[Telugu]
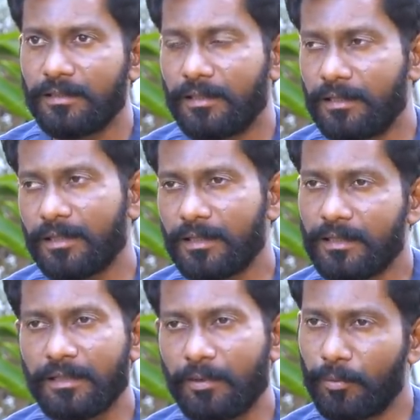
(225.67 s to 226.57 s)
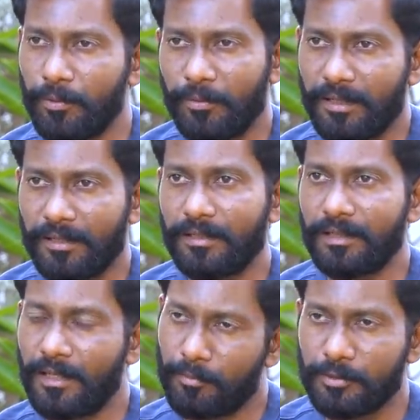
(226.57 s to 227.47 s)
ఎన్టీఆర్ గారు ఇంకెవరు ఉండేవారు కదండి
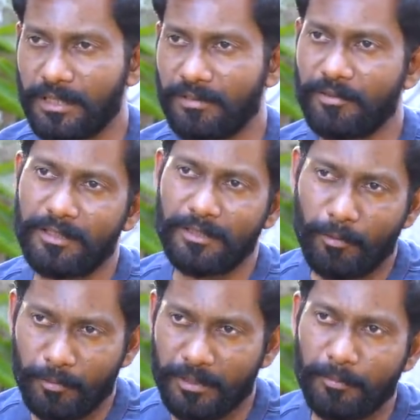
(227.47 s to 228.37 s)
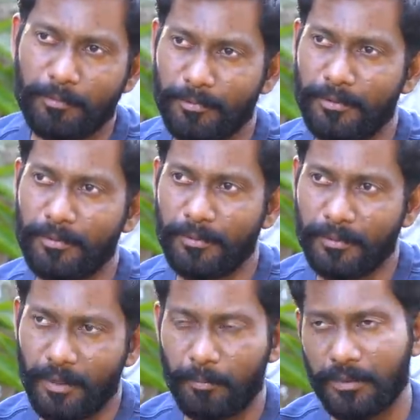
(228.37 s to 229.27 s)
రారా వచ్చి అనేవారండి కొబ్బరి చెప్పేవారు
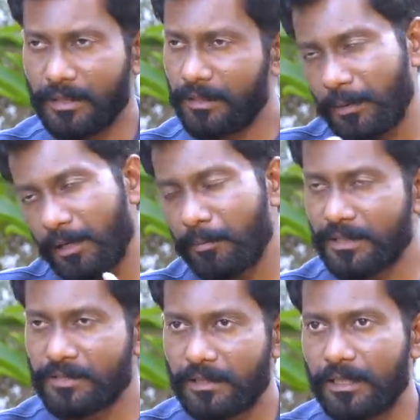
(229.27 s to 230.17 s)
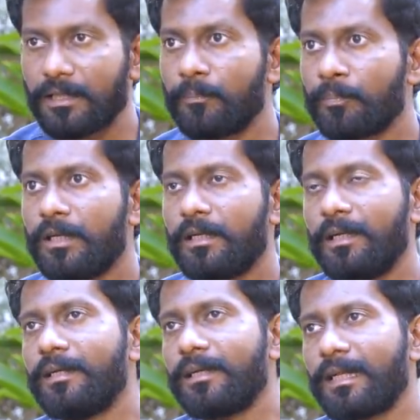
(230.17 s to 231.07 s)
అప్పటికే బాగా పరిచయం అండి అంటే
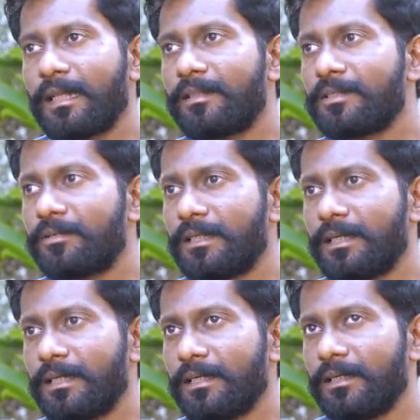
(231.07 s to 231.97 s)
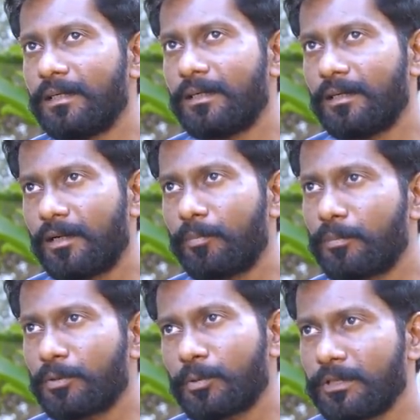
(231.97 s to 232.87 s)
ఎన్టీఆర్ గారు ఎంత ఇష్టం అంటే అండి
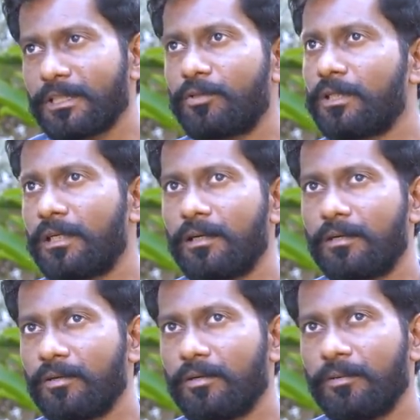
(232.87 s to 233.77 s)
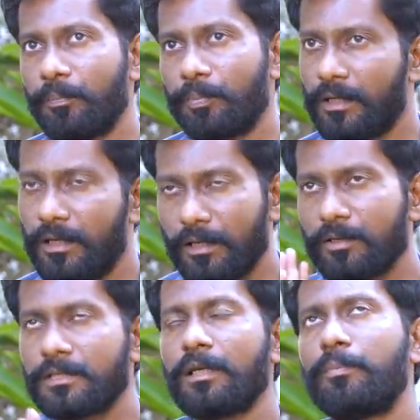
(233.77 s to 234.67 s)
ప్రాంతం షూటింగ్ జరుగుతుందండి లండన్ లో లండన్
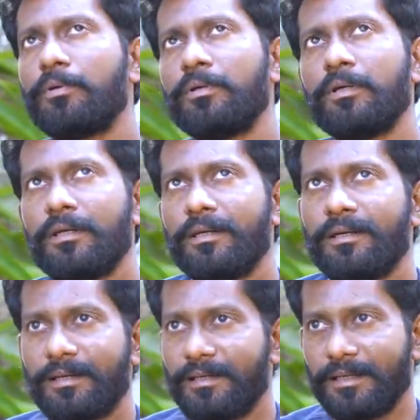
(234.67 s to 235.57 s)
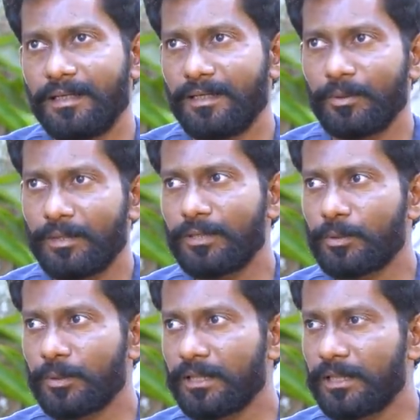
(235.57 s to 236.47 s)
లో జరిగినప్పుడు నేను వెళ్ళి
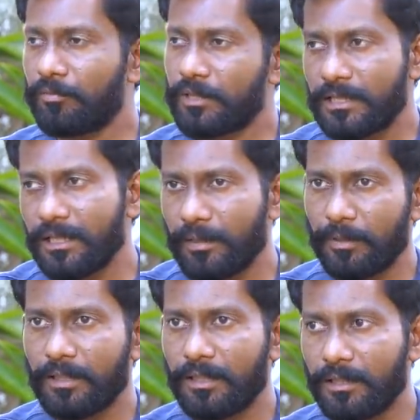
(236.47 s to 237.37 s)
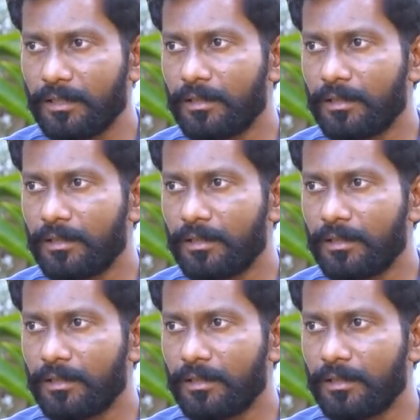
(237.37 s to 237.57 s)
షూటింగ్కి వెళ్ళి ఫస్ట్ డే అయిపోయిందండి